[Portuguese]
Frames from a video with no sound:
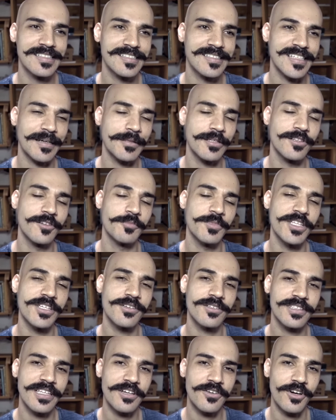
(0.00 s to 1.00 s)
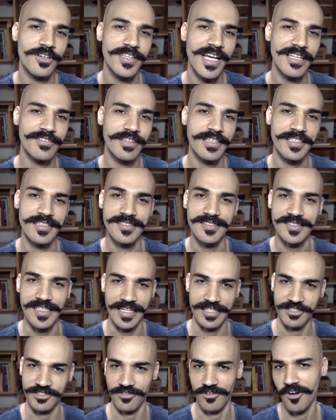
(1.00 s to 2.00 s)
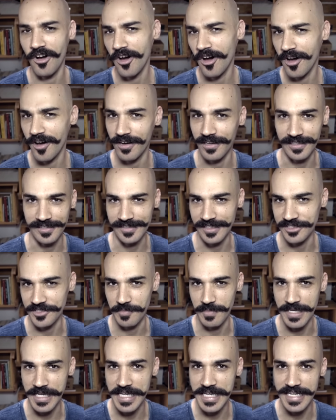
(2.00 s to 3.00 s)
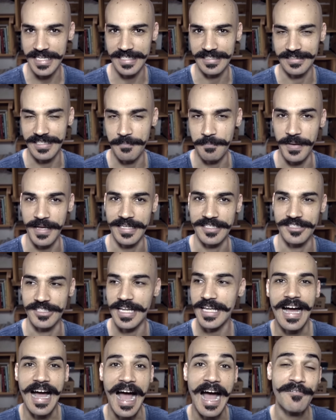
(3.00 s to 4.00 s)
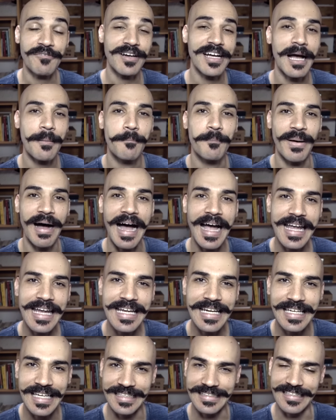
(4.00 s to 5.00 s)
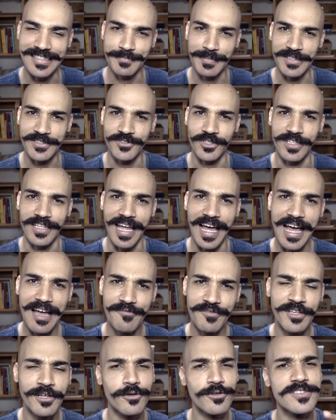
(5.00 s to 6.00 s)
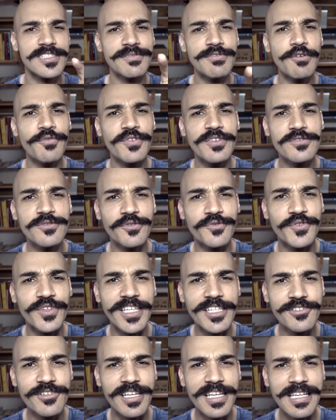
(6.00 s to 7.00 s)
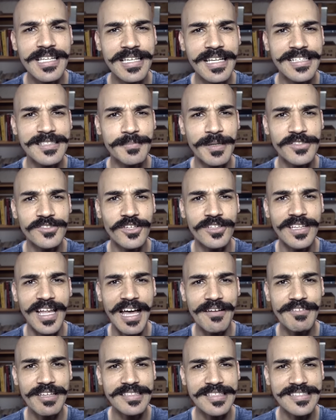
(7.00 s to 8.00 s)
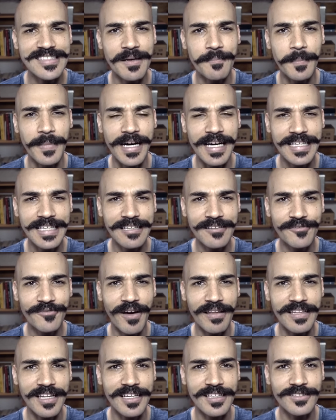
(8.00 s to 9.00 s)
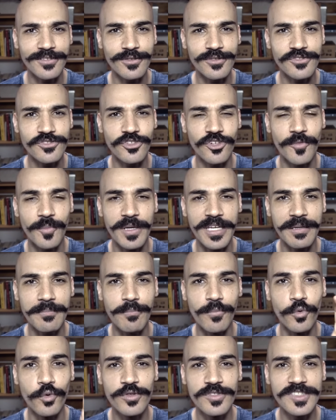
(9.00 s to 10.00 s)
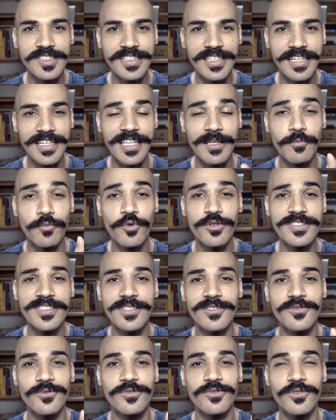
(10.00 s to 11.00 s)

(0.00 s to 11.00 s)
Sábado e domingo eu tenho acordado aí 7 horas, 7 e meia, depende, né? A Rafa Capai, lá da espaçonave, inclusive eu fiz um vídeo aí na espaçonave essa semana falando sobre música, que música